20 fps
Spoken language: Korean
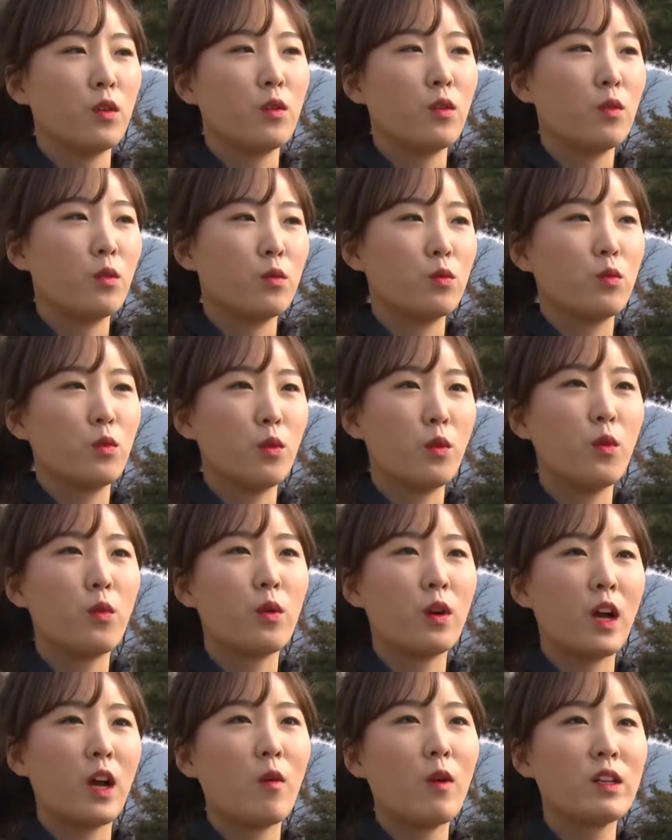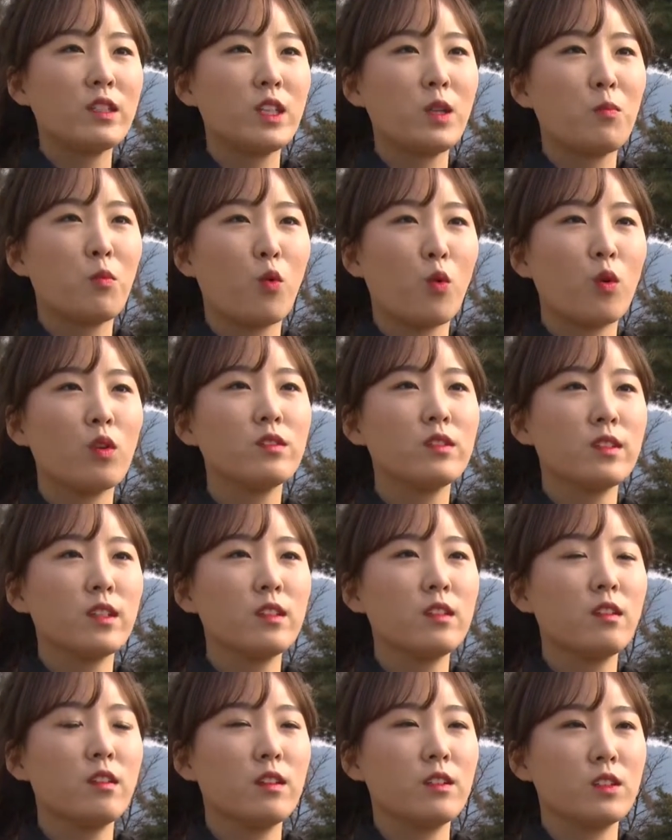도요카 황새
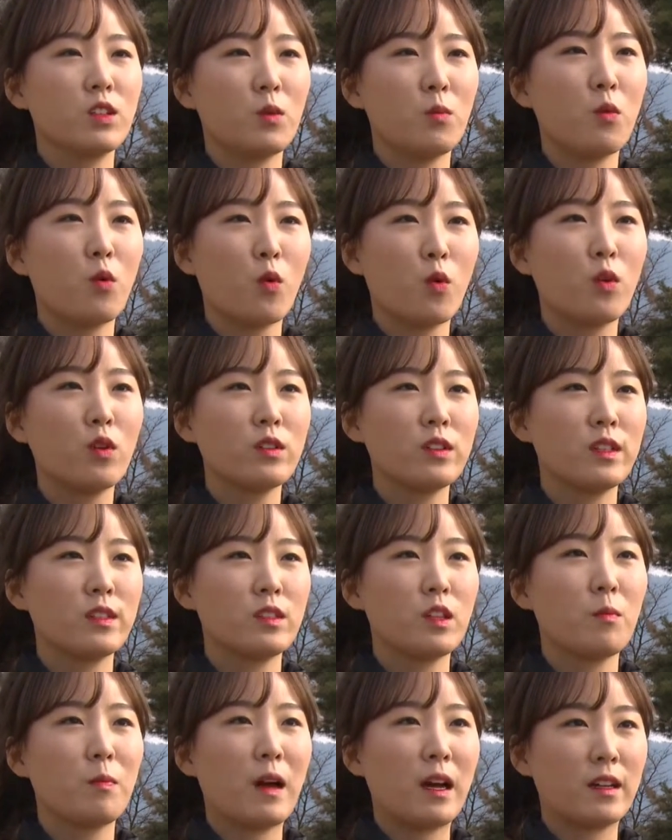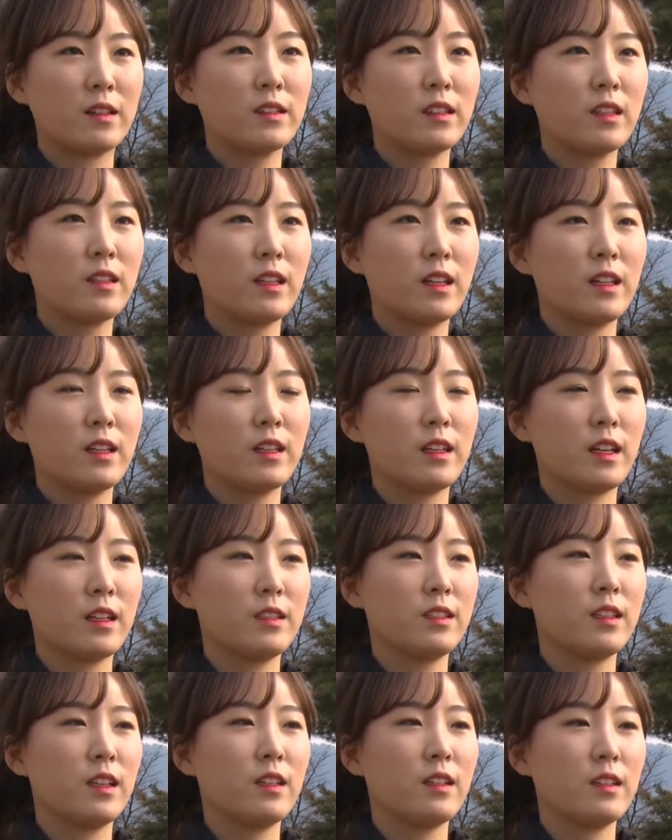보건센터에서 복원돼서 방사된
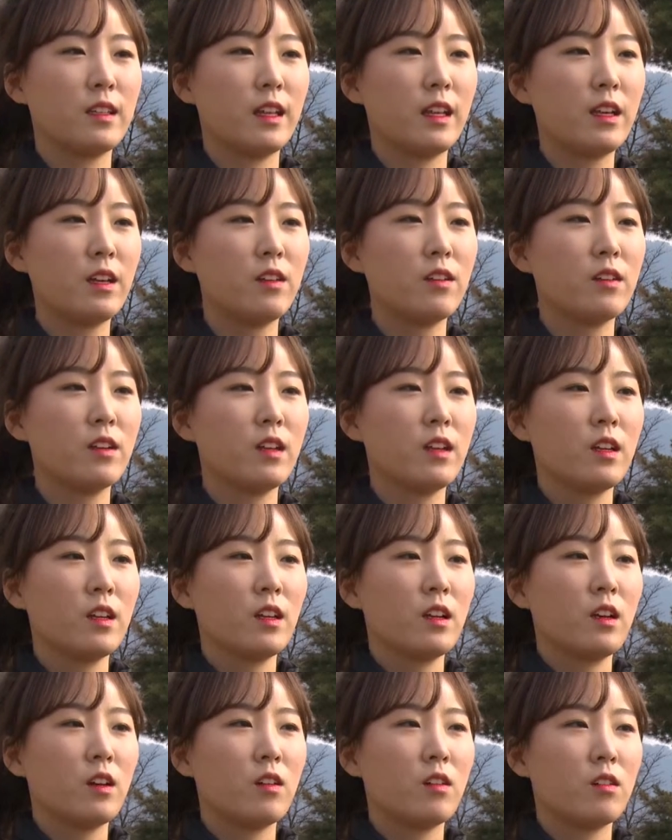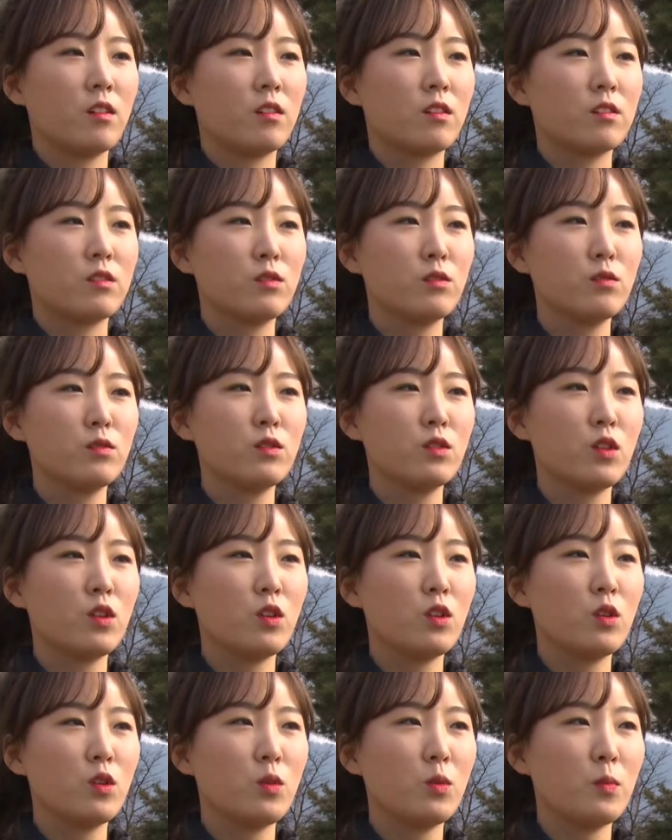개체인데요.
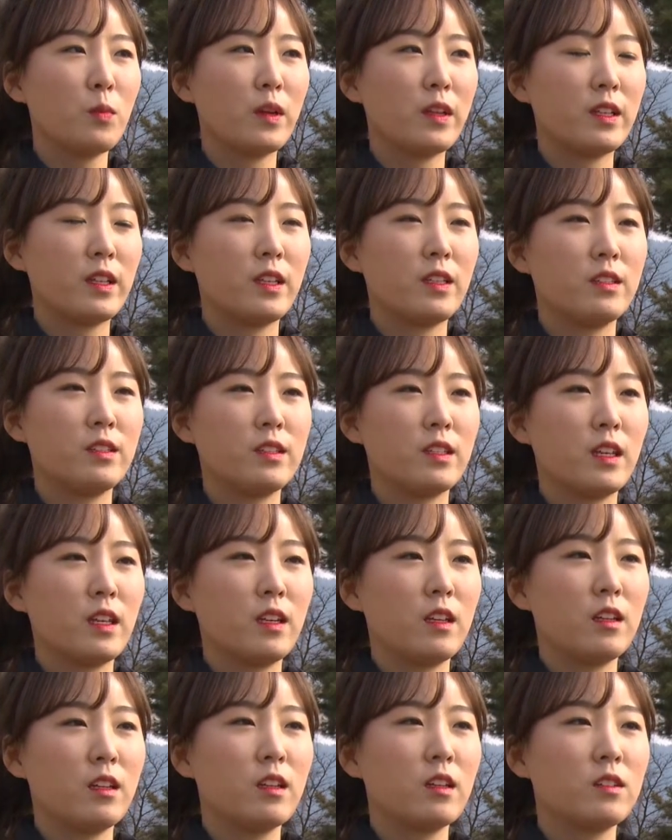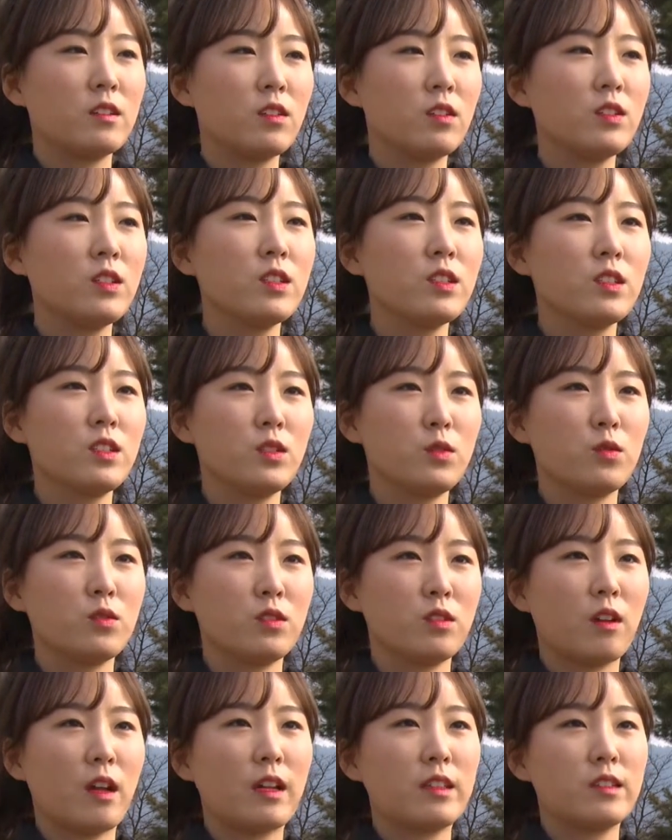순천만의 이제
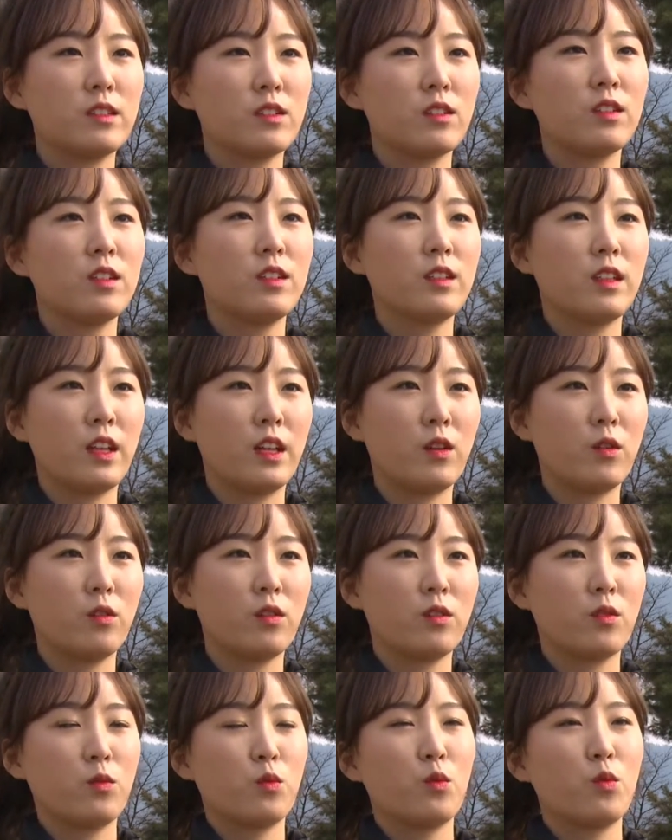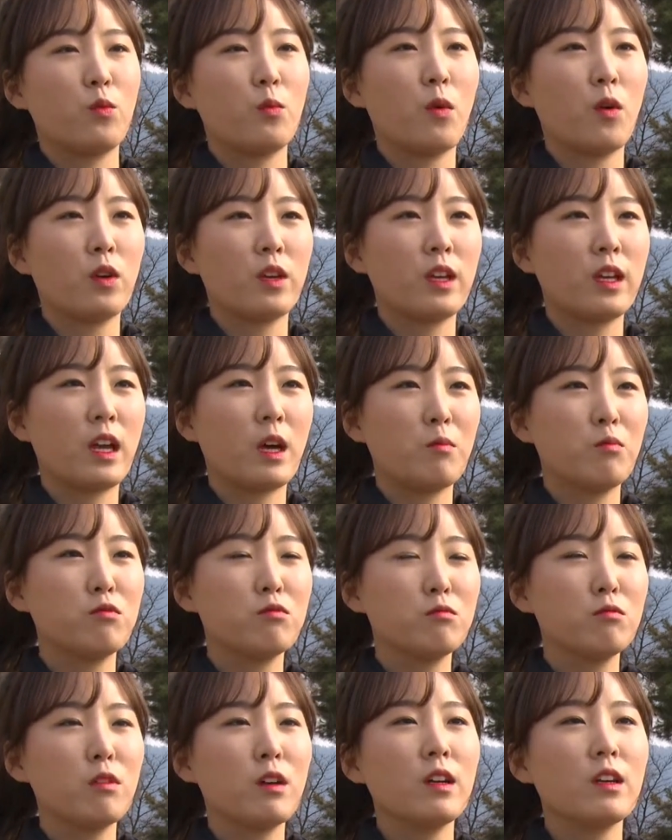서식지로서 안정이 되어 있고 먹이가
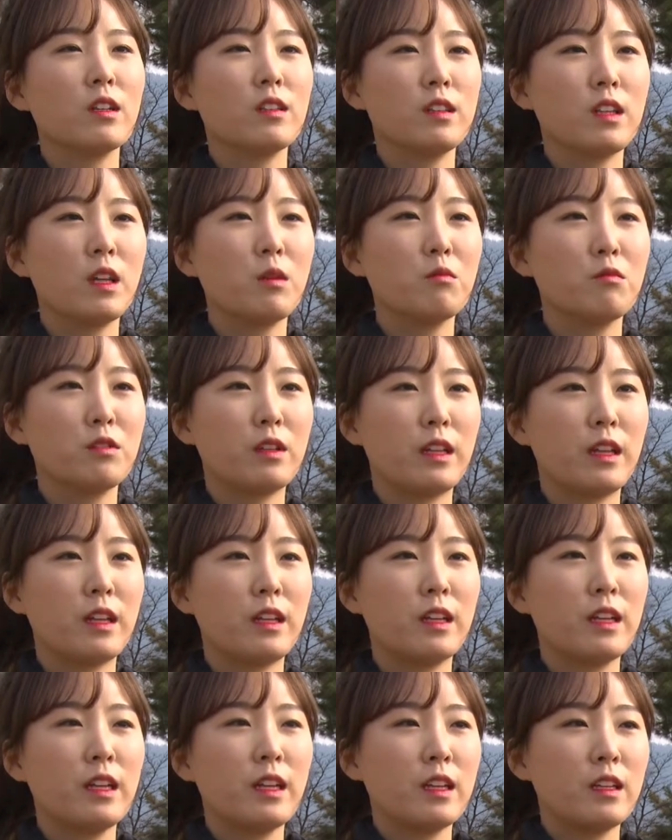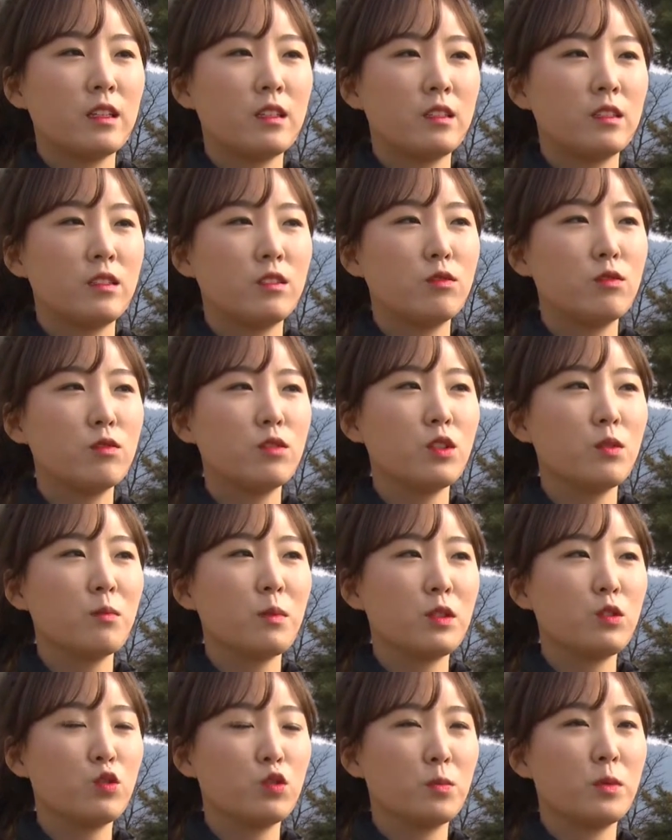풍부하기 때문에
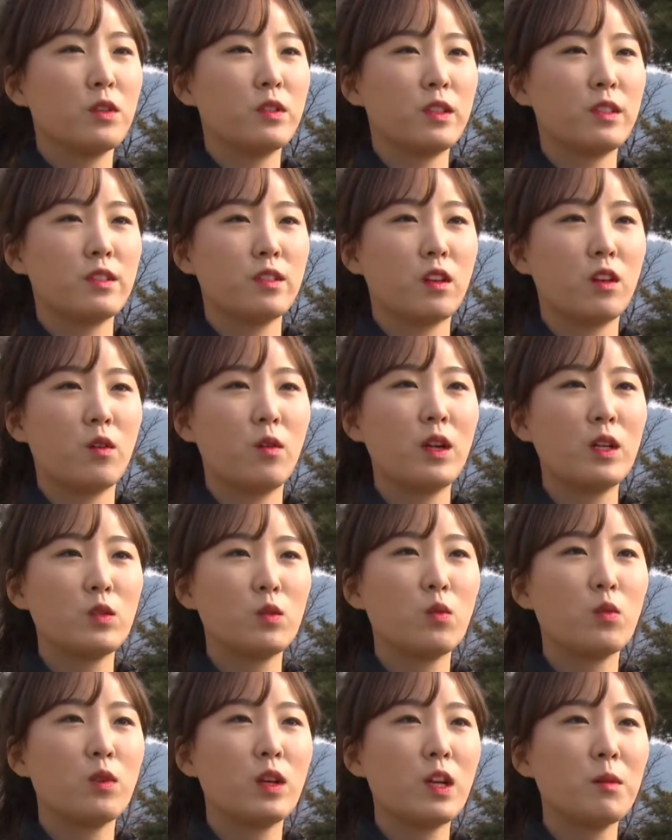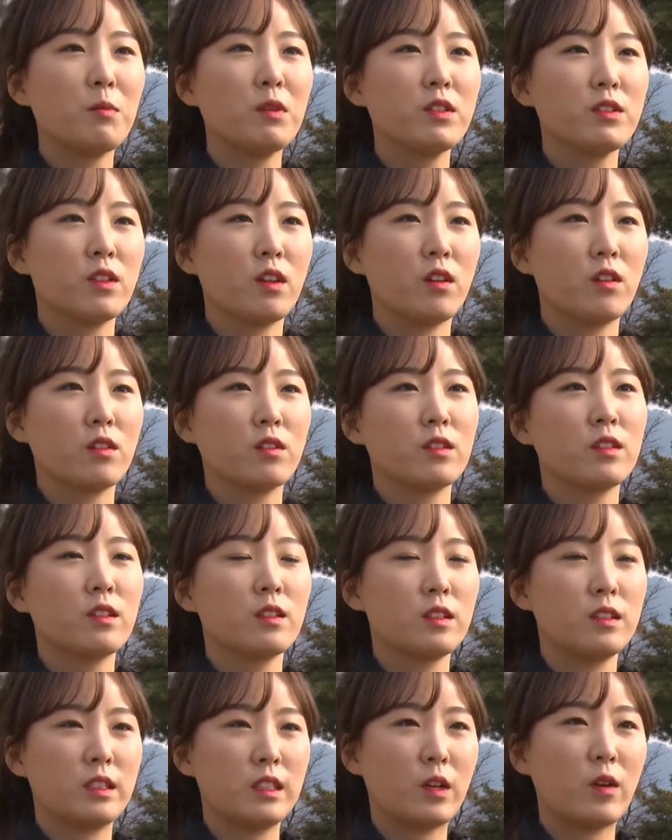순천만 주변에서 활동을 하면서
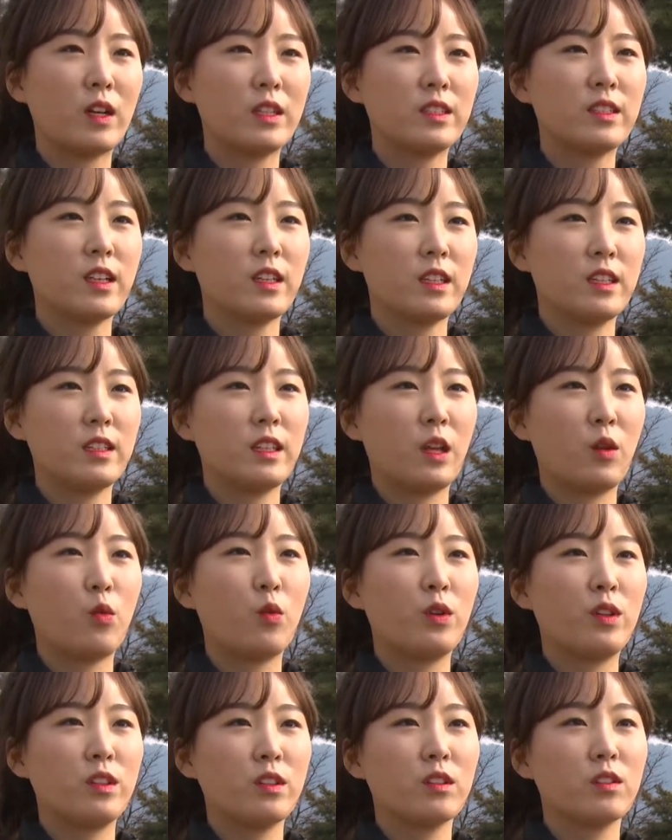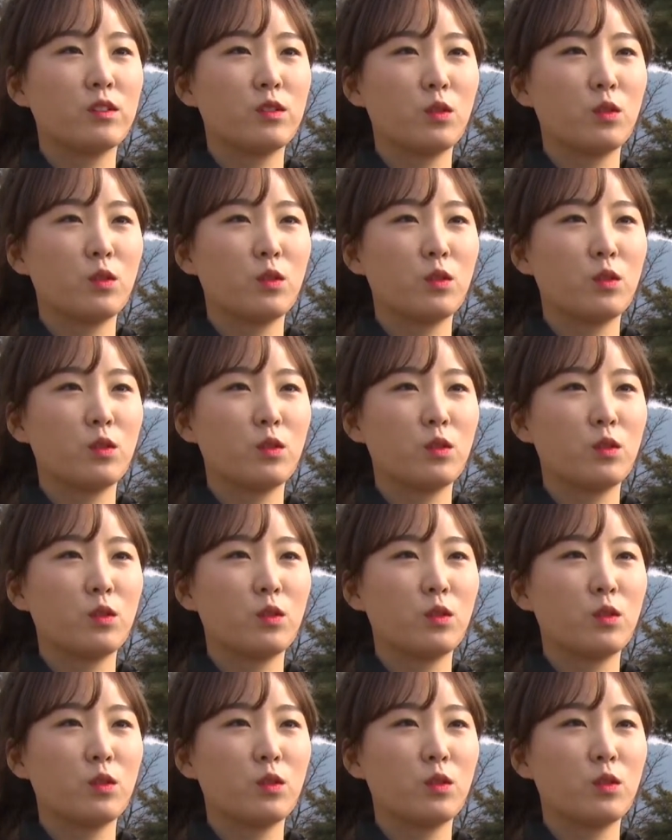이제 관찰이 되고 있는 것으로